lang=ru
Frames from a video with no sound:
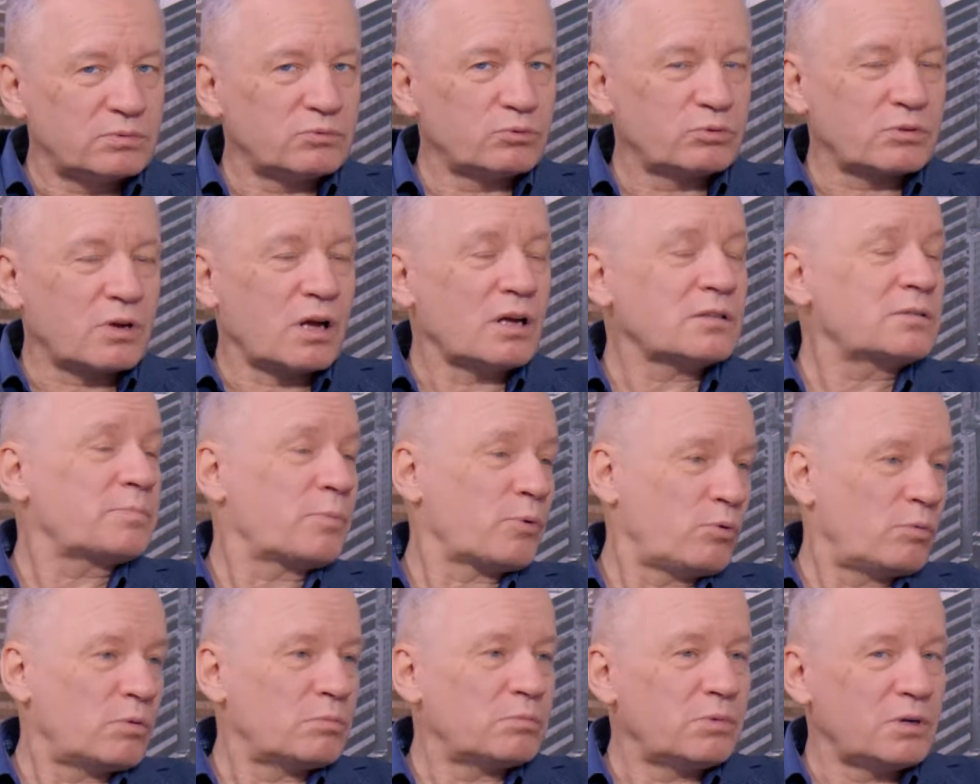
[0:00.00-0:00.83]
У
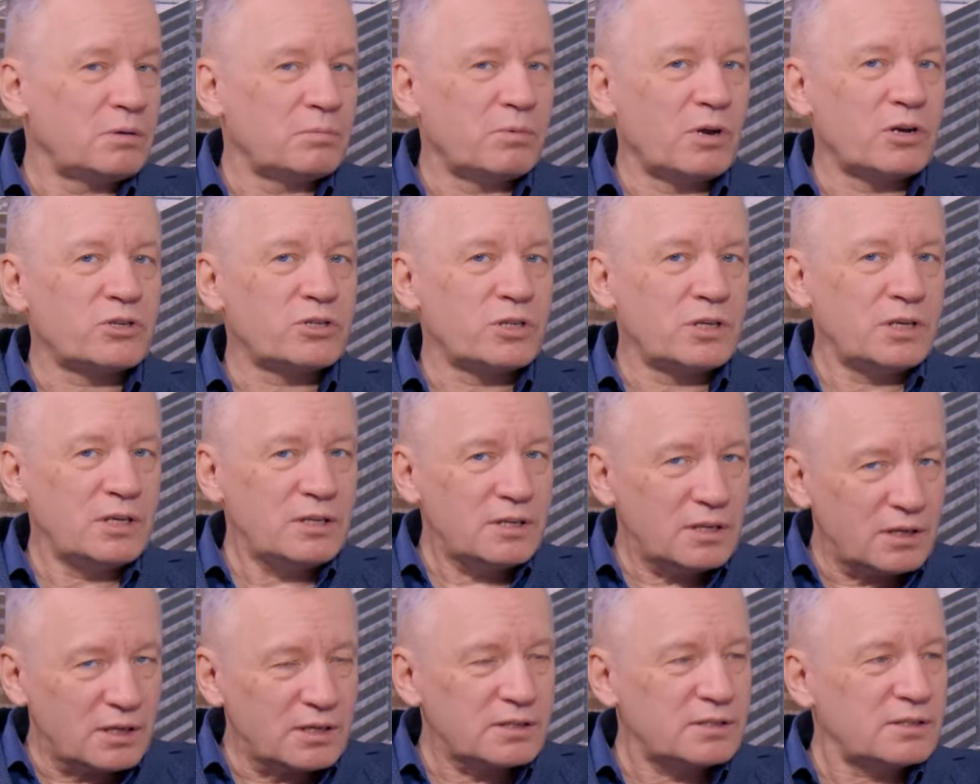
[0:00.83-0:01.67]
«Газпрома» были большие
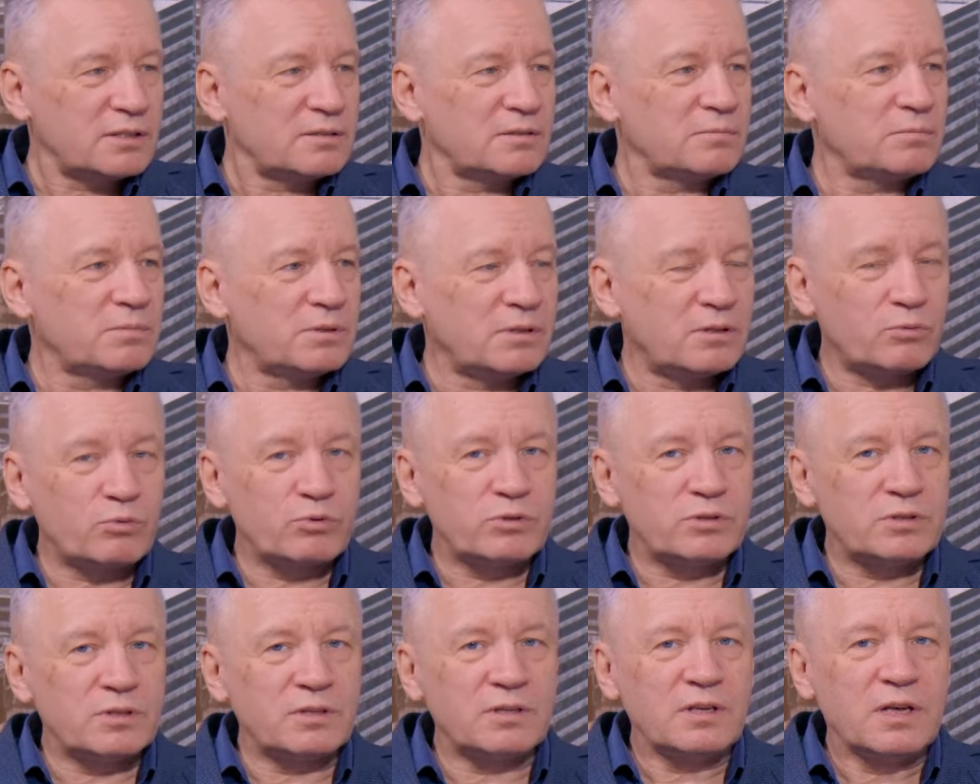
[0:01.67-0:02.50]
интересы в
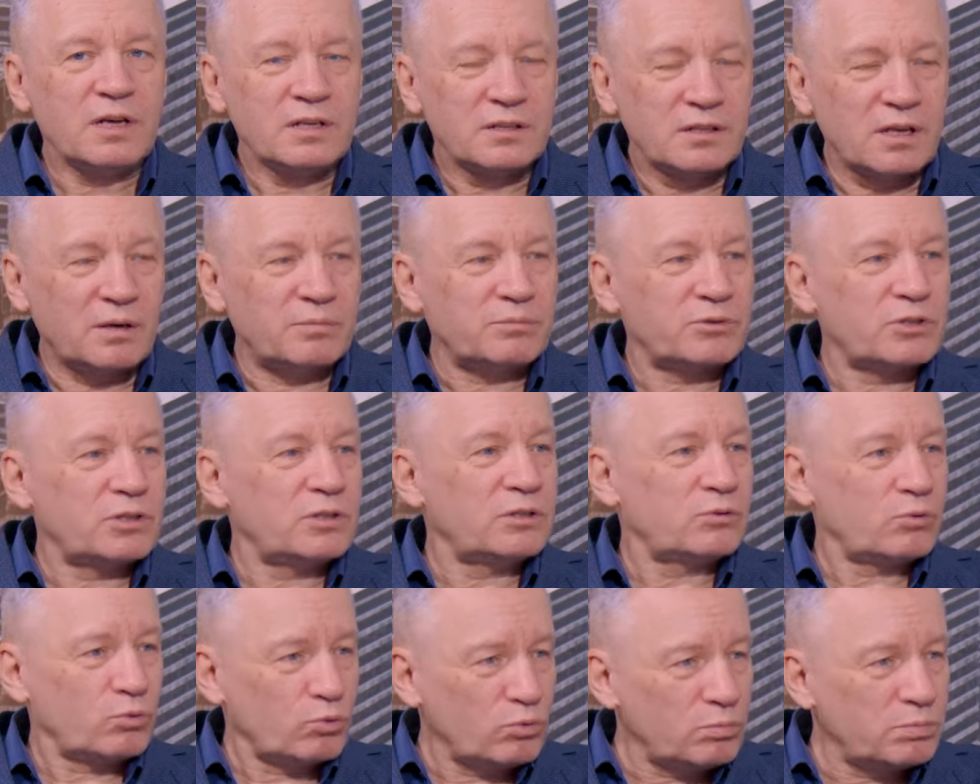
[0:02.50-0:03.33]
Беларуси, там
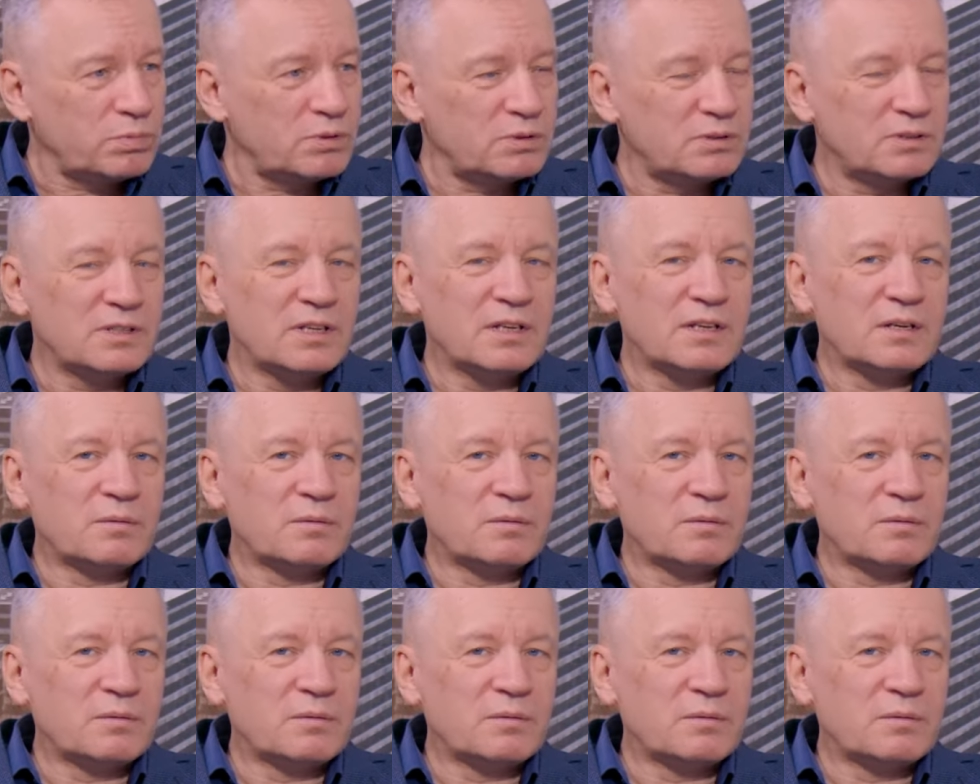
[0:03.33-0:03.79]
шли трубы,